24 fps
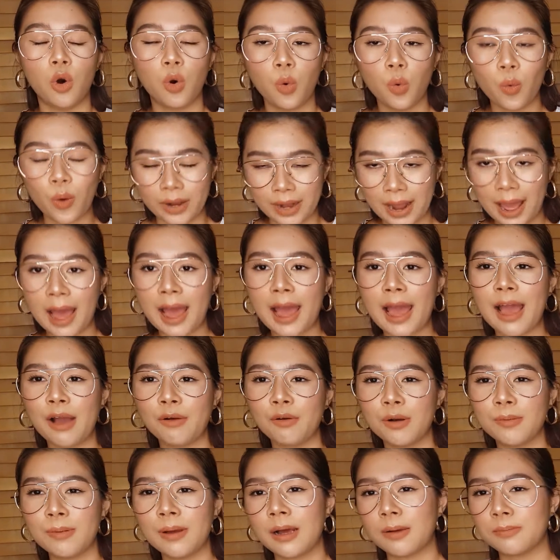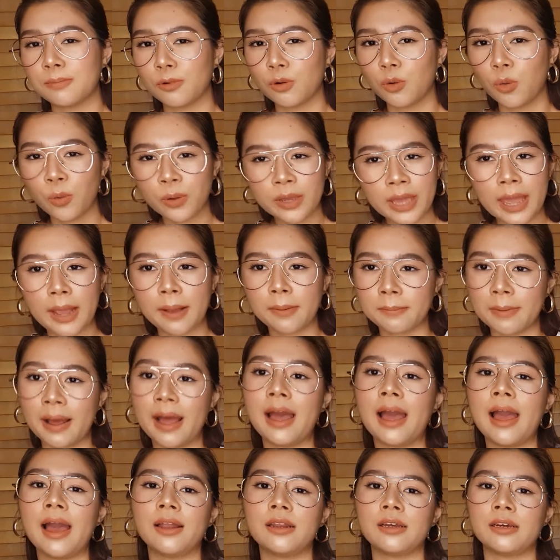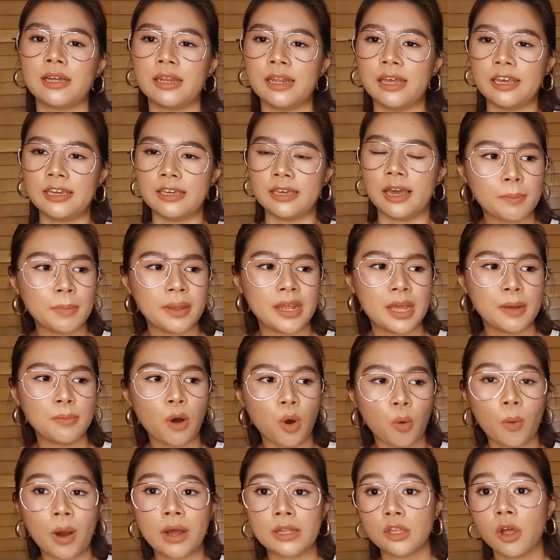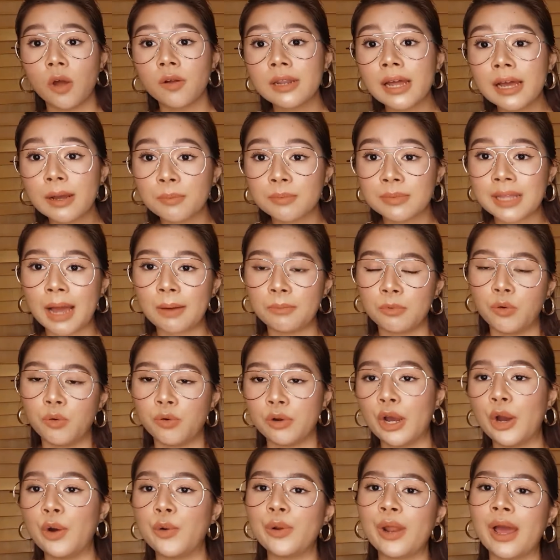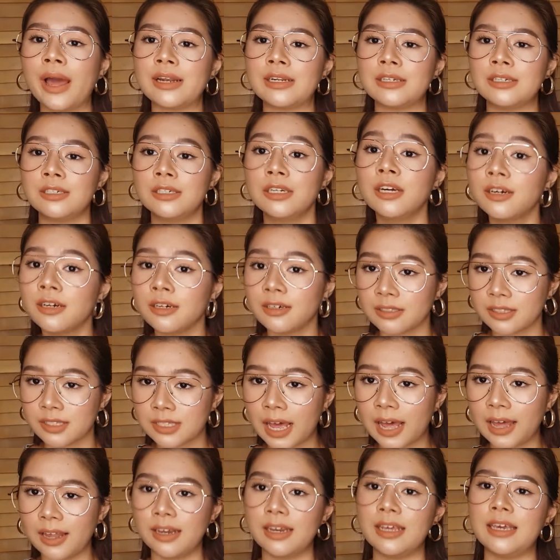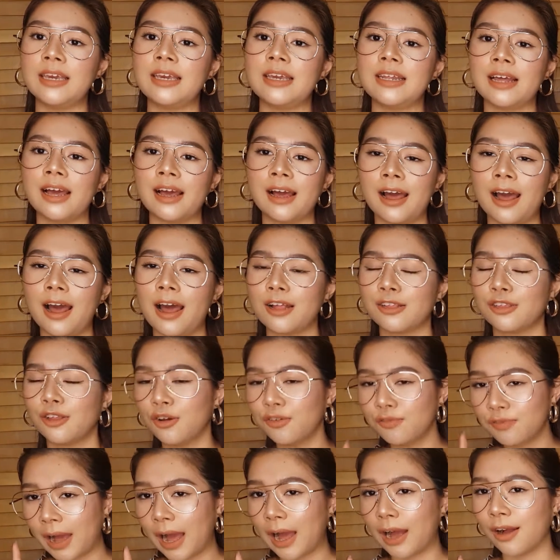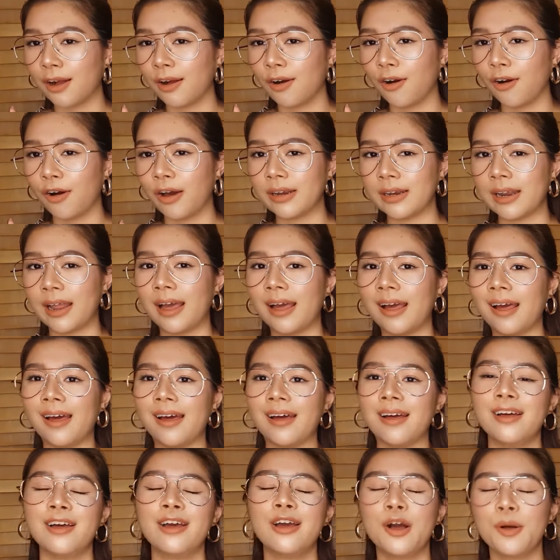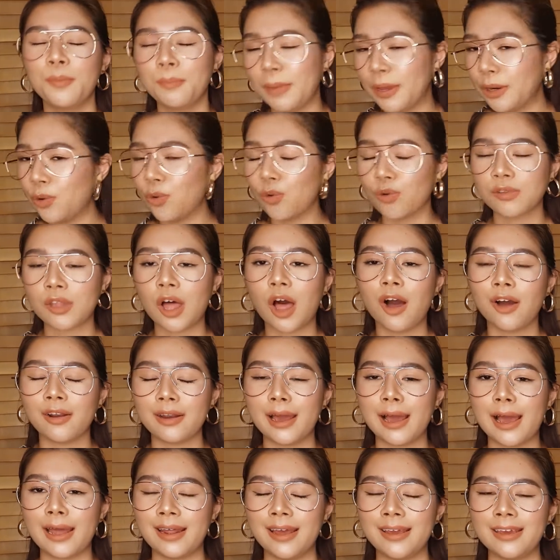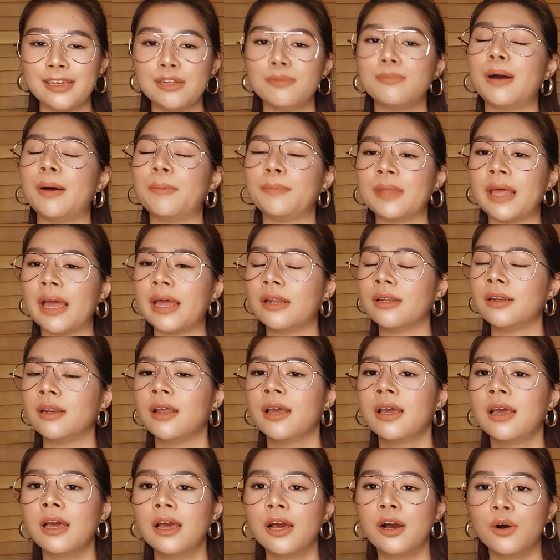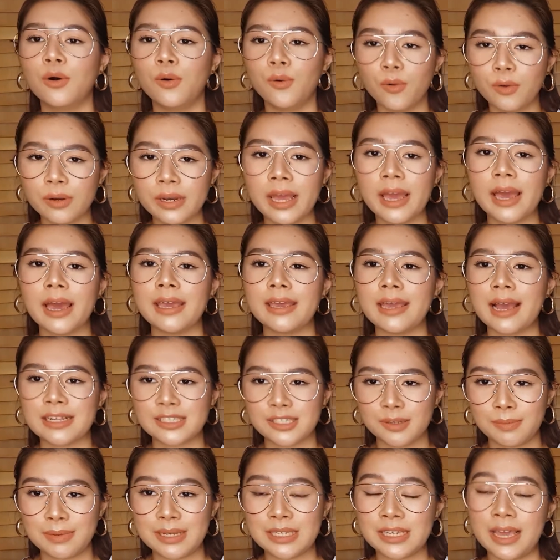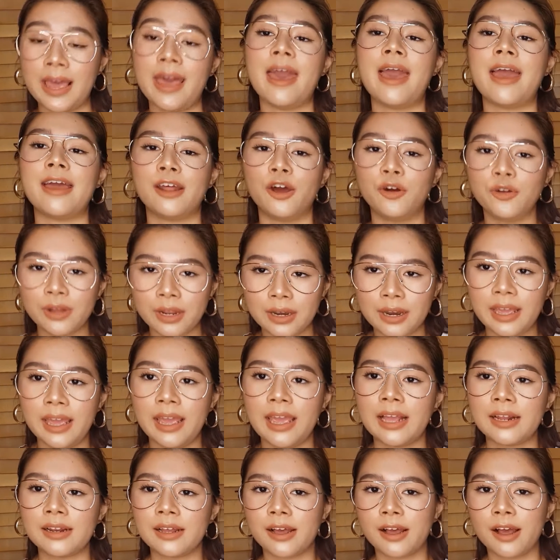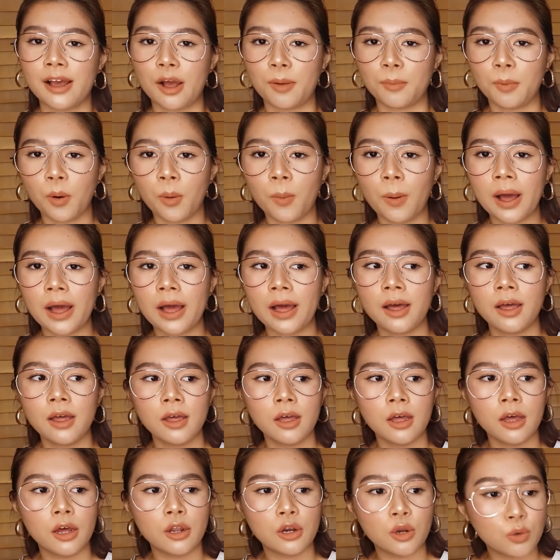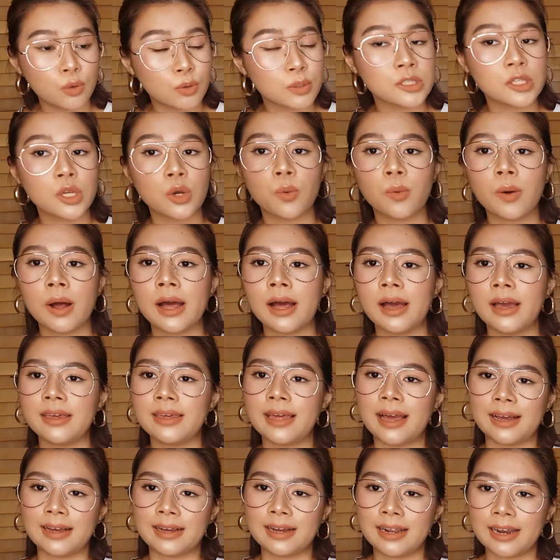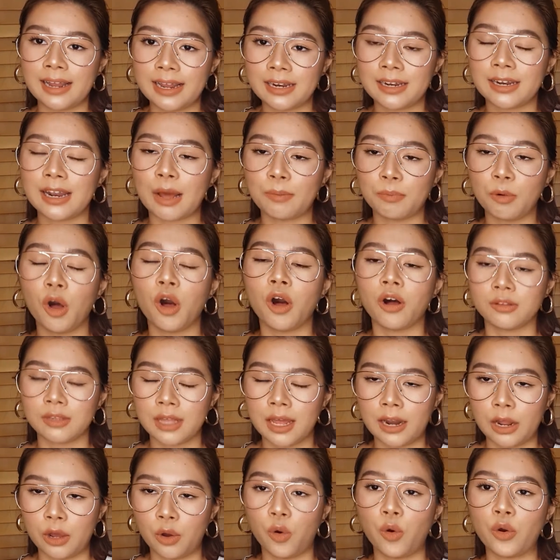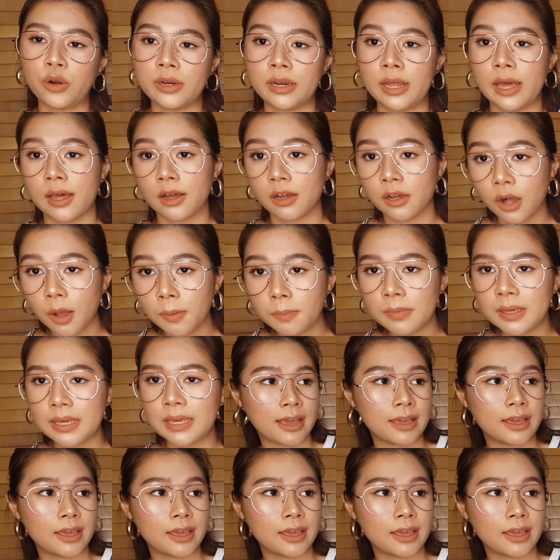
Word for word: อวดอ้างว่าแบบอุกเก่งมากหรืออะไรเงี้ยไม่ได้บอกว่าต้องทำตามอุกเท่านั้นถึงจะดีนะคะต้องฟังก่อนนะคะไม่ถูกต้องนะคะถ้าคิดแบบนั้นอุกเนี่ยอยากจะมาแชร์เท่านั้นเองนะคะเพราะว่าเรารู้สึกว่าอย่างเคล็ดลับของแต่ละคนเนี่ยก็มี